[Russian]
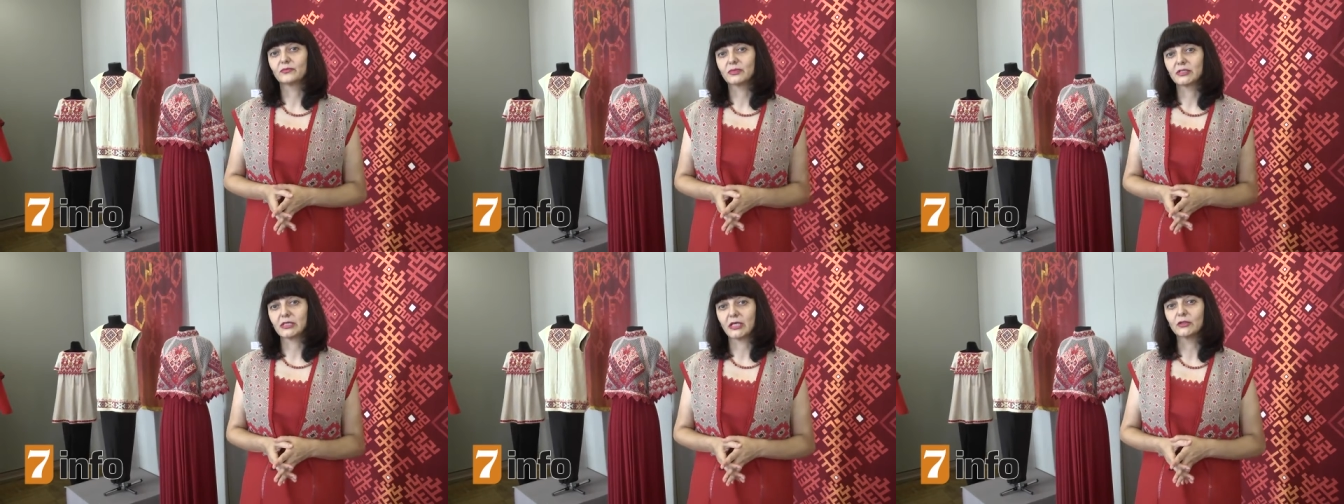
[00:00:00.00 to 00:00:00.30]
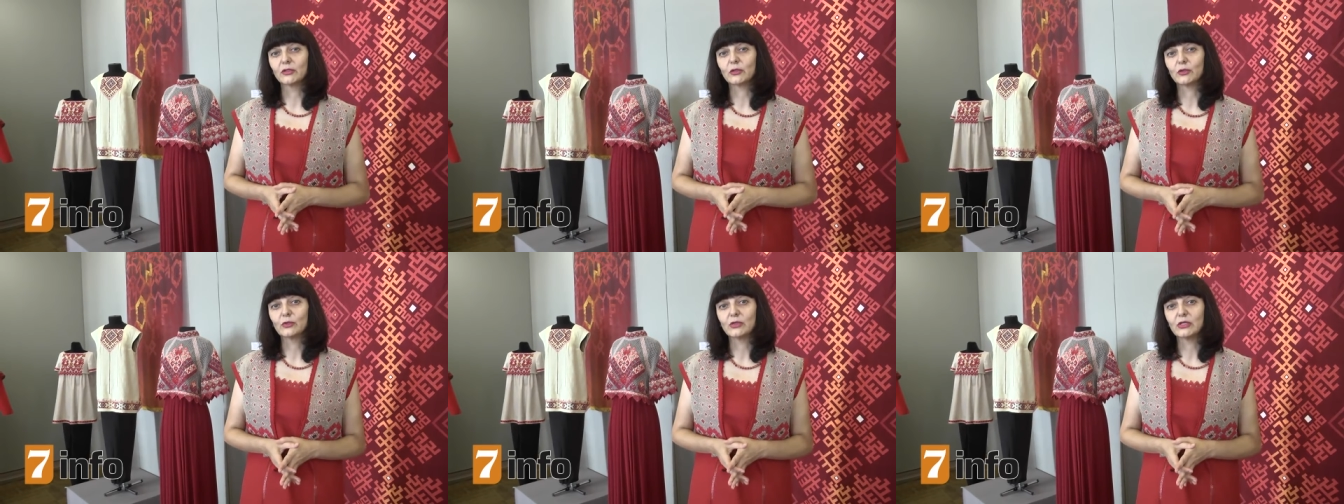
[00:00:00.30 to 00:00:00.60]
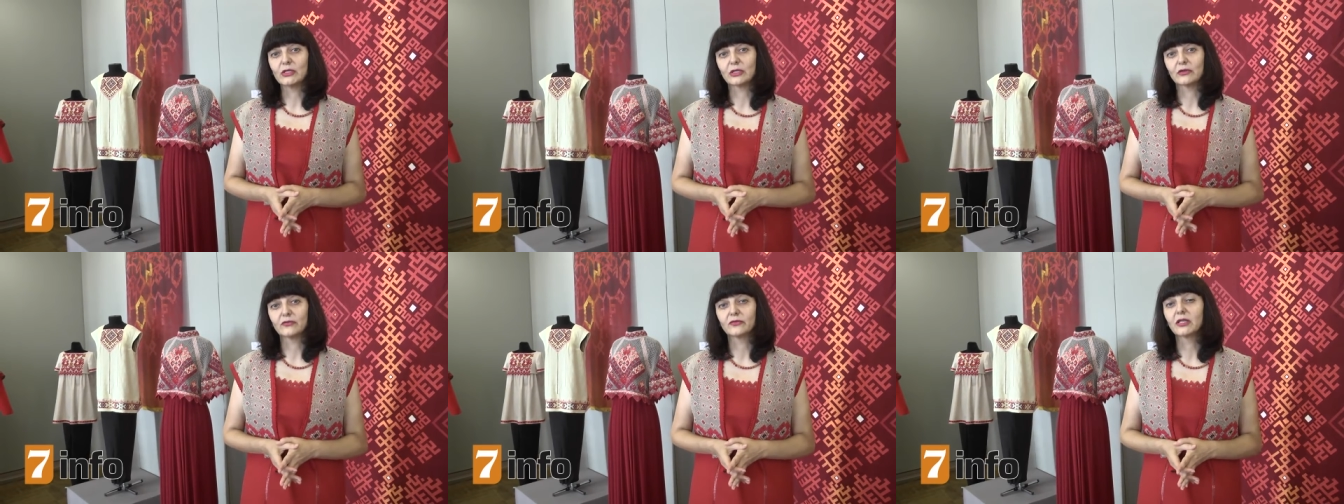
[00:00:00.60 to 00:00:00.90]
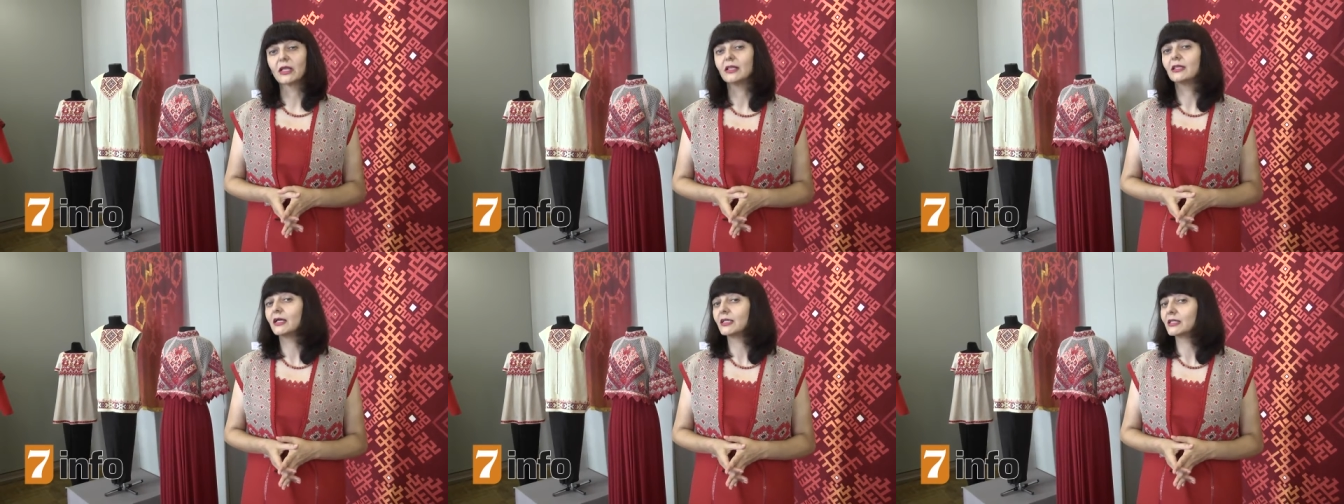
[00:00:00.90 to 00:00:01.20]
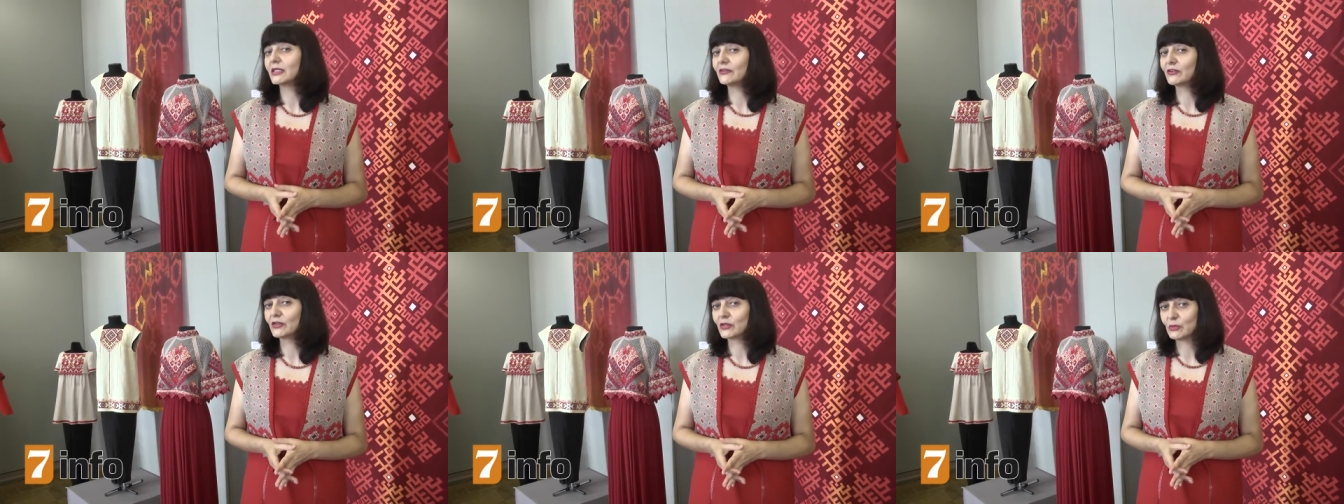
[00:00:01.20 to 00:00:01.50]
сотрудников,
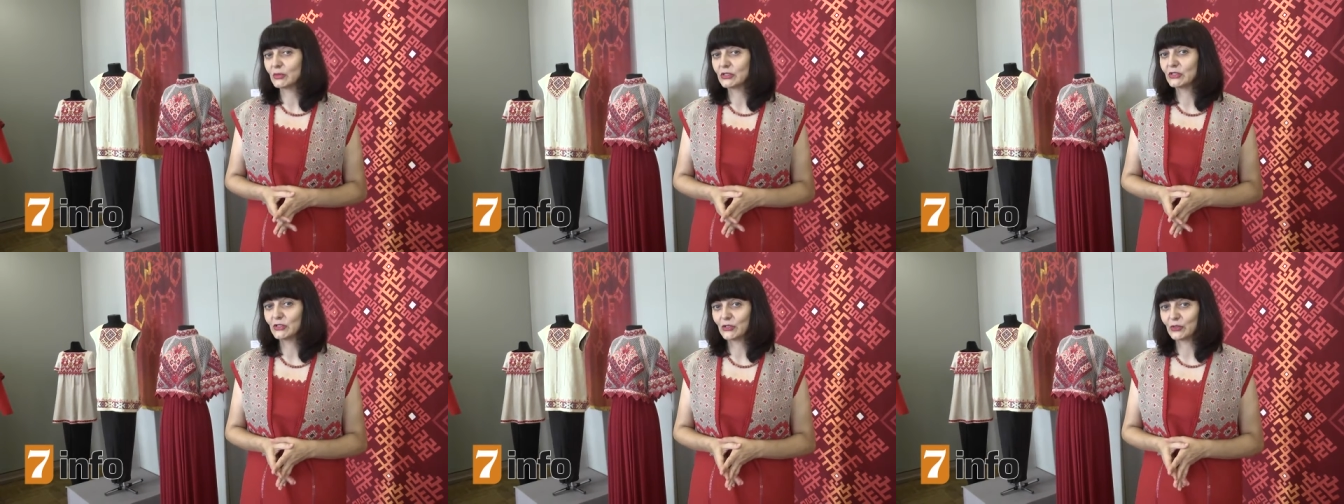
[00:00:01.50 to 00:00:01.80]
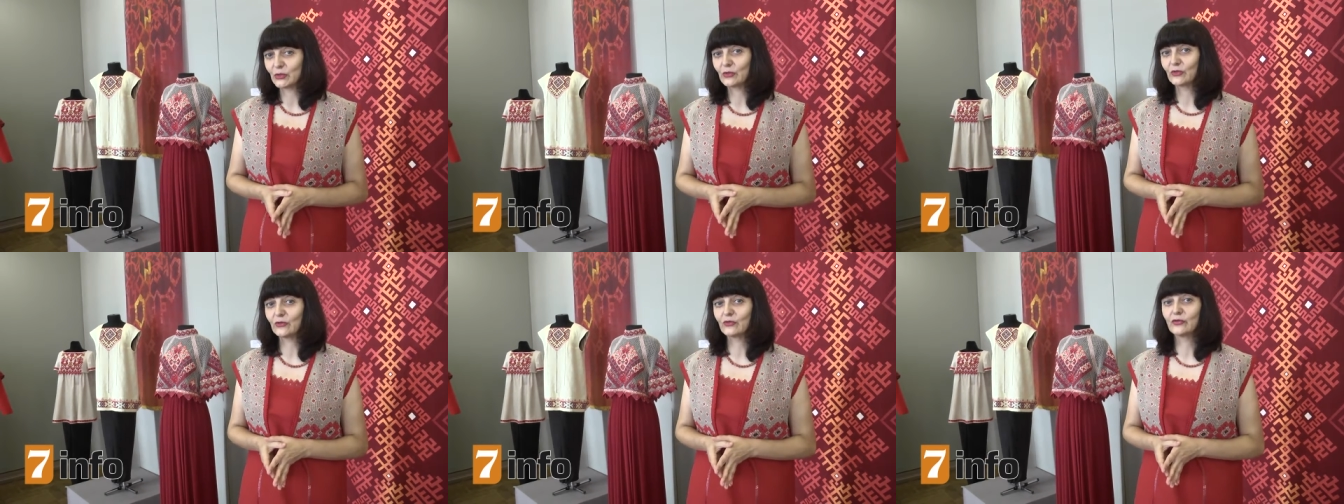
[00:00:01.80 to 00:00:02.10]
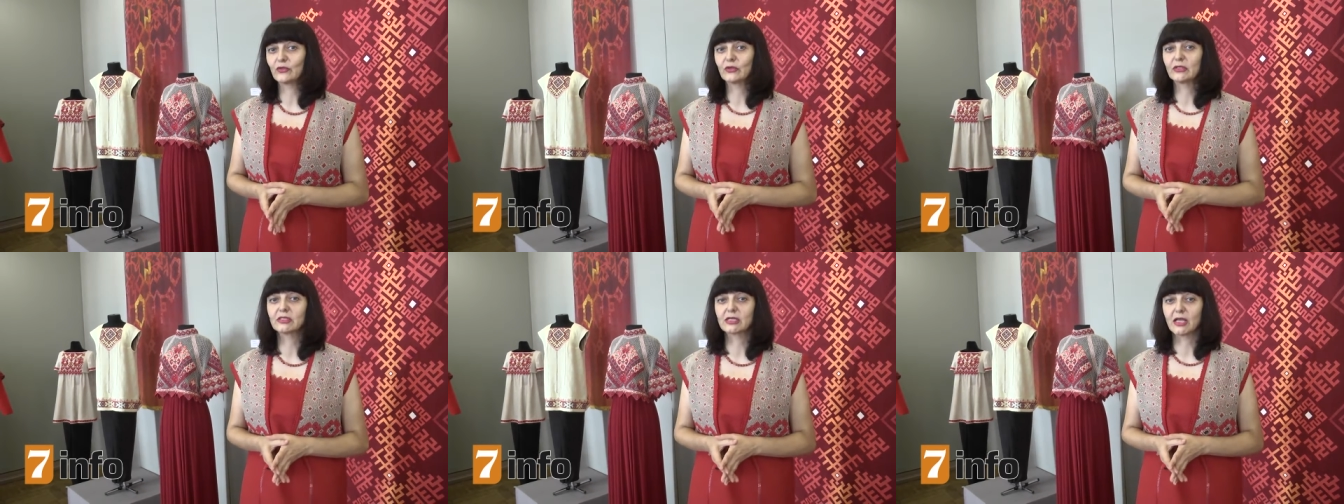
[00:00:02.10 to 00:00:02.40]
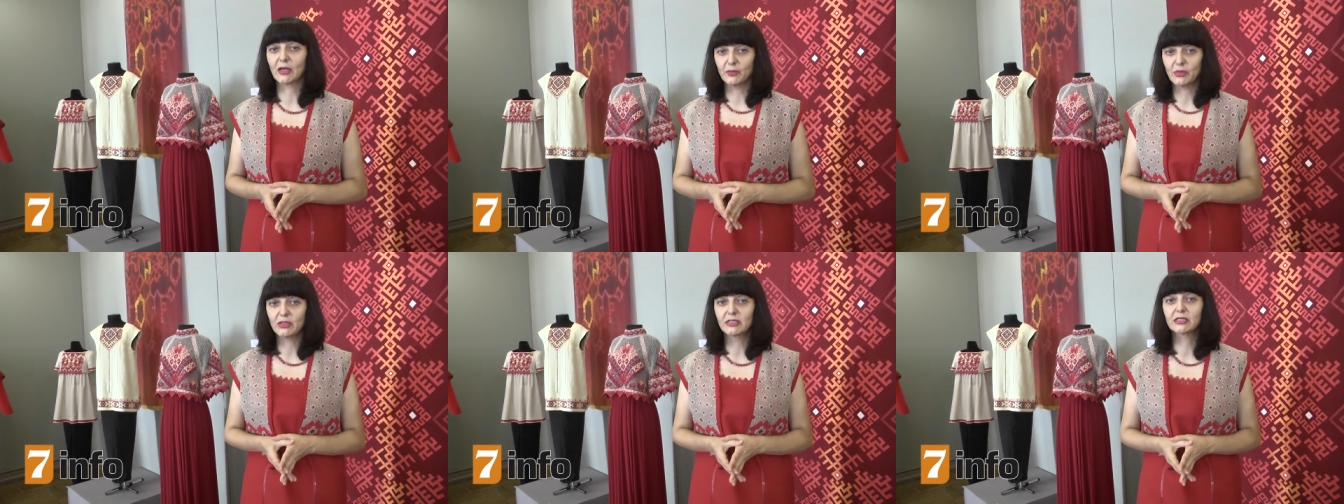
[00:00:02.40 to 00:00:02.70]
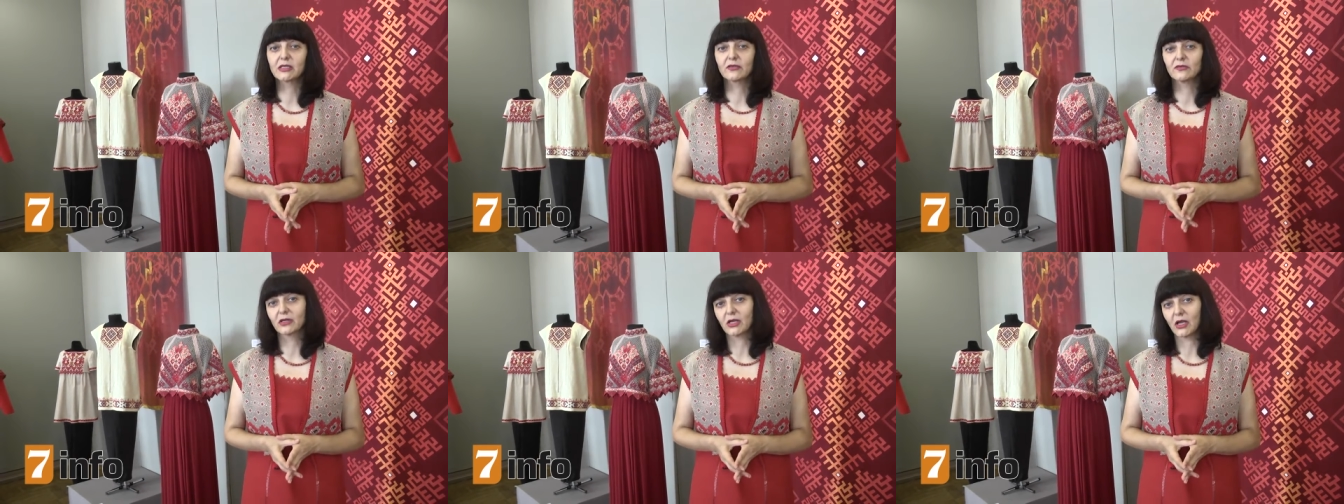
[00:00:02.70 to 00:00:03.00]
талантливых мастеров
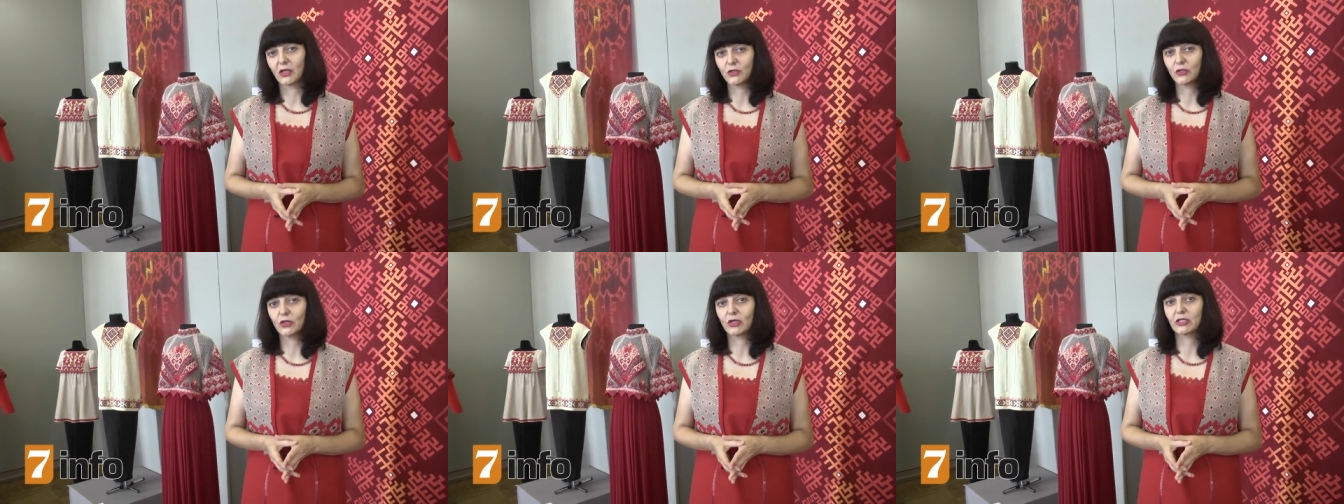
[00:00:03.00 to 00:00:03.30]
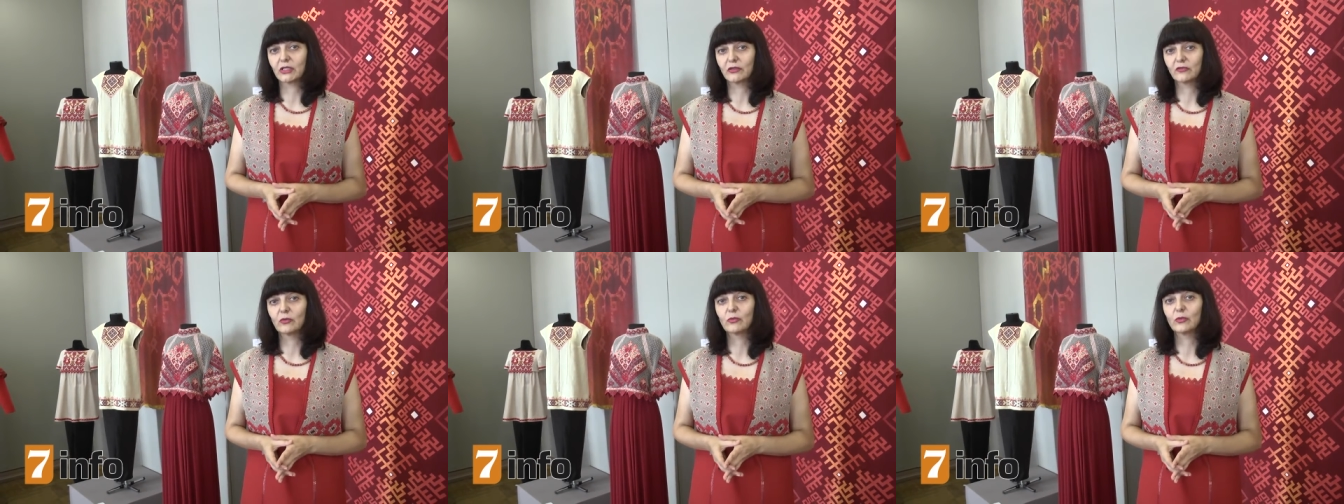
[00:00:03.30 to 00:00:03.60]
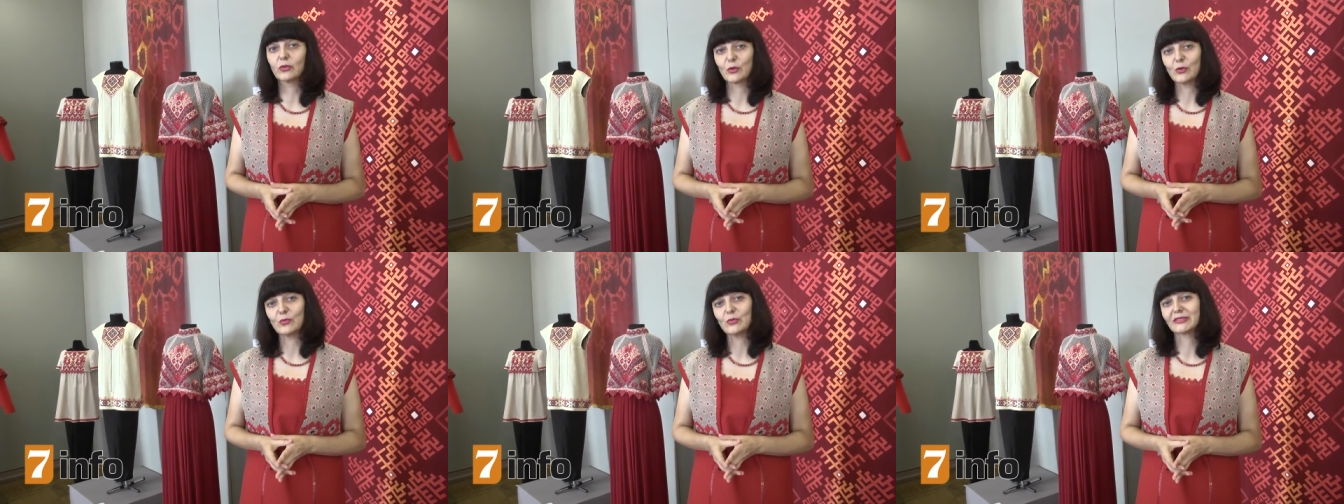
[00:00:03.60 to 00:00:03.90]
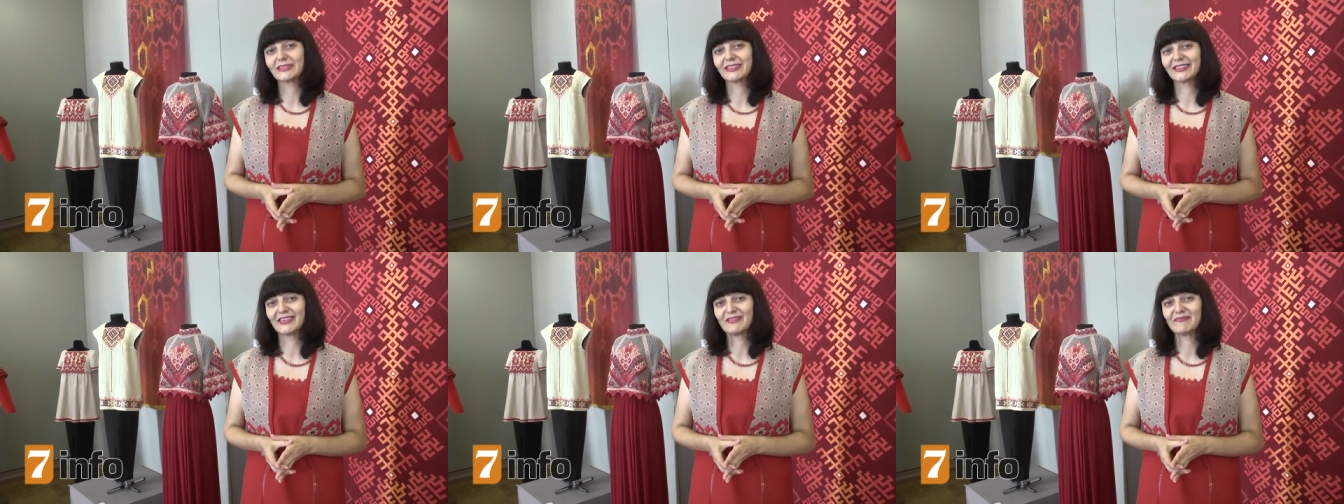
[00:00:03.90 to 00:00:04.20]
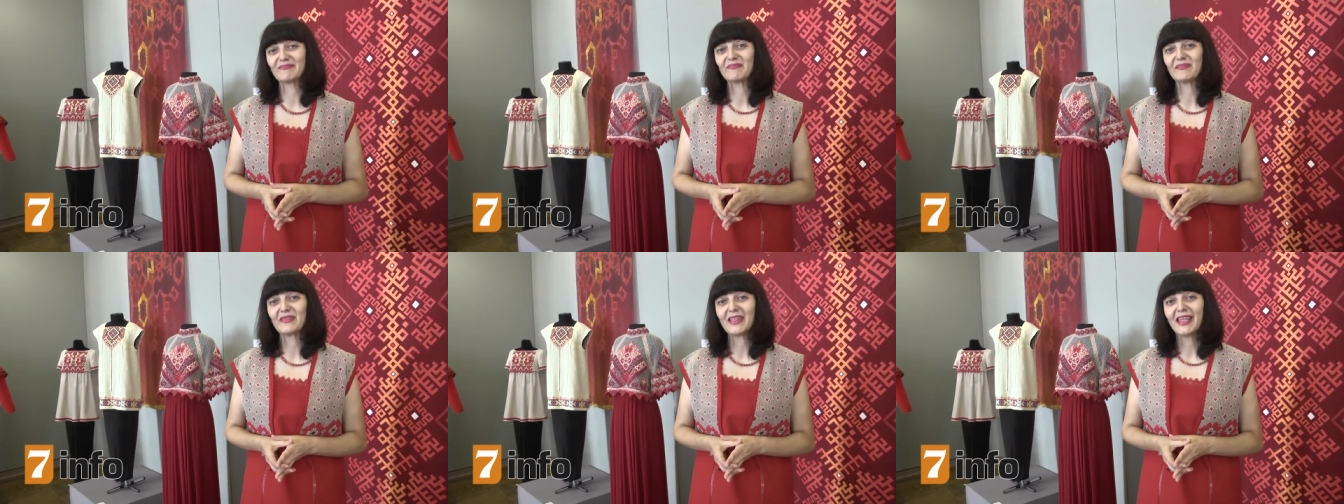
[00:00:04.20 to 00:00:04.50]
Скопинского гончарного промысла.